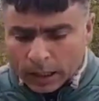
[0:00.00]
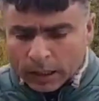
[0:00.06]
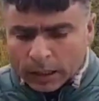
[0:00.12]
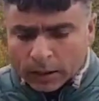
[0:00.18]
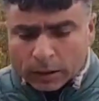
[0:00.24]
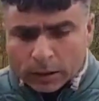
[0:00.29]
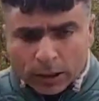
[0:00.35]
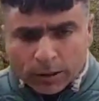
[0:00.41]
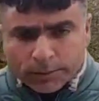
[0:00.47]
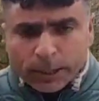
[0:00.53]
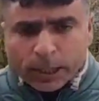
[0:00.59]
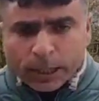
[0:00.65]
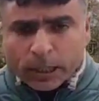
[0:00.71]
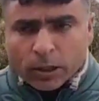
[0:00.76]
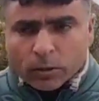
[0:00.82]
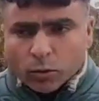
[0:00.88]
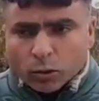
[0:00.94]
दिन भर
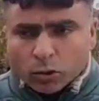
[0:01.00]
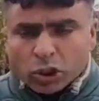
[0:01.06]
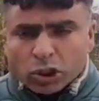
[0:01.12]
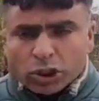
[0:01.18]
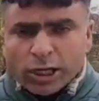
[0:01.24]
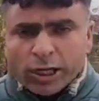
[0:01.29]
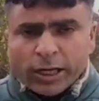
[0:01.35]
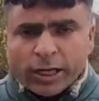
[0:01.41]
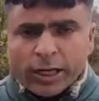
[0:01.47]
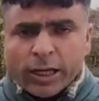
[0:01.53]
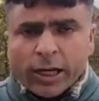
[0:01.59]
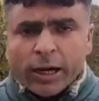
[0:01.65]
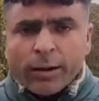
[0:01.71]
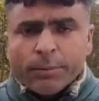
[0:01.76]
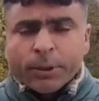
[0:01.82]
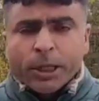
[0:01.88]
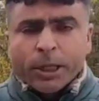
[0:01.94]
कोशिश करेंगे
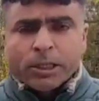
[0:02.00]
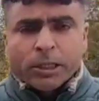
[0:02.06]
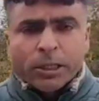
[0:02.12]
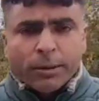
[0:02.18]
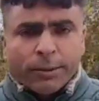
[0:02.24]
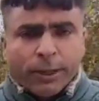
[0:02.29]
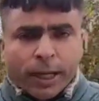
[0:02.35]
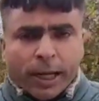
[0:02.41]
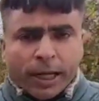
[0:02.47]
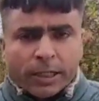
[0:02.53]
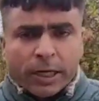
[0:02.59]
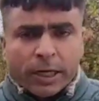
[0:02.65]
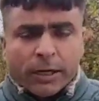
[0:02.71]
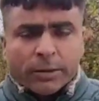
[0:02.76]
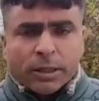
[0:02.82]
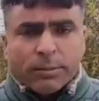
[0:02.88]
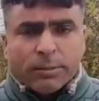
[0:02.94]
आपके जितने भी इलाके
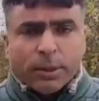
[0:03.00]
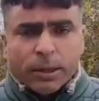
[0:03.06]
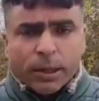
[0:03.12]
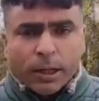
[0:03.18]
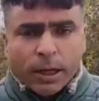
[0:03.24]
जहां जहां पर